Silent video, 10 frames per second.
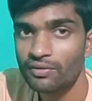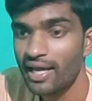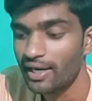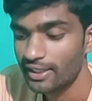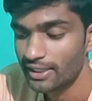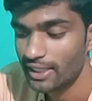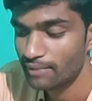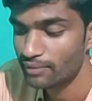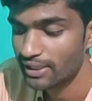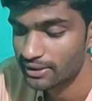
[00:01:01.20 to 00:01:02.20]
ఎలాంటి టైం
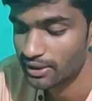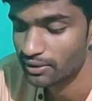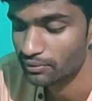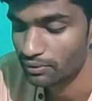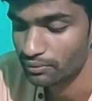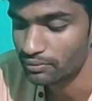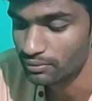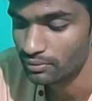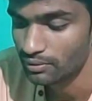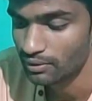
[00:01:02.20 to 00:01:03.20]
లీకేజ్ అయితే ఉండవు
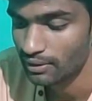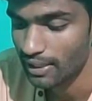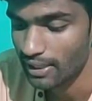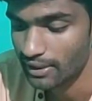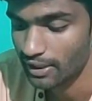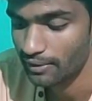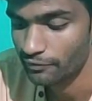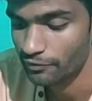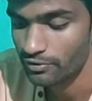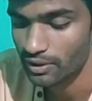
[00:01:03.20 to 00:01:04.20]
అది
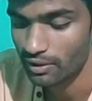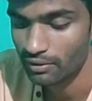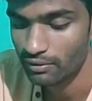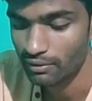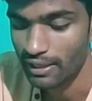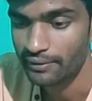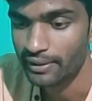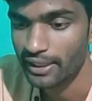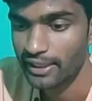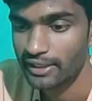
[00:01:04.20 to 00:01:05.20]
ఫ్యూచర్లో లైవ్
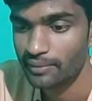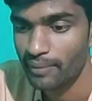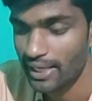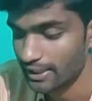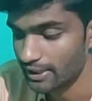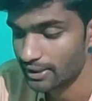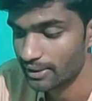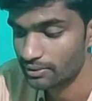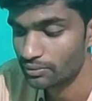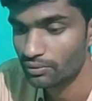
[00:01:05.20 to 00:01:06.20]
ట్రేడింగ్ అయితే బ్యాక్ టెస్ట్
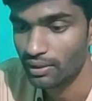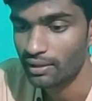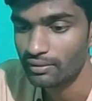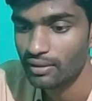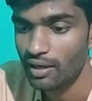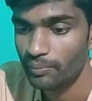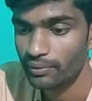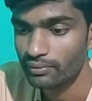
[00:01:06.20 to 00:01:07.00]
చేస్తూ ఉన్నా అప్పుడు